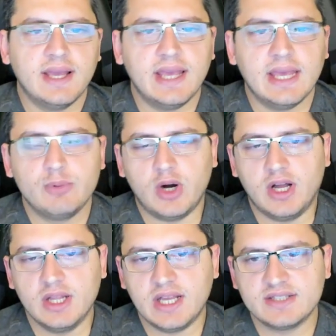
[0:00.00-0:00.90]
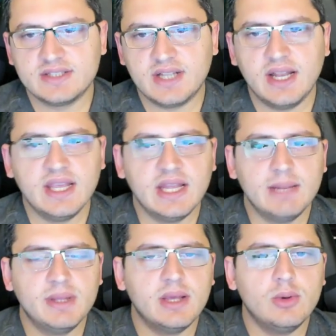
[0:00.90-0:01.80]
E, bu halka arzlarla
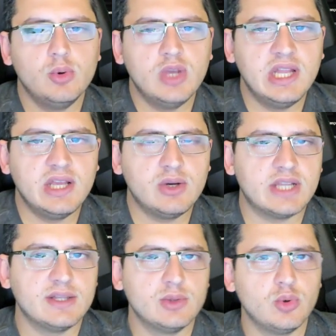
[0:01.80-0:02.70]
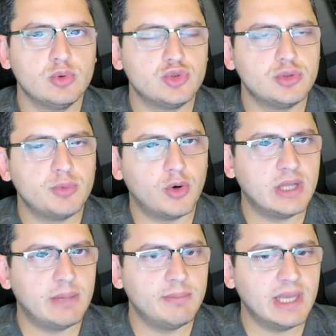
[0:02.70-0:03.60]
ilgili bir üyelik katıldı oluşturup
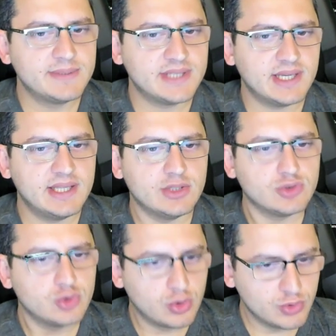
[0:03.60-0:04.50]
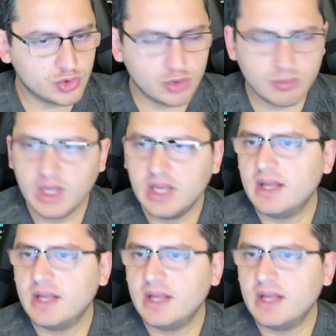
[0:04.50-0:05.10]
oradan mı yapsak diye sormuştum.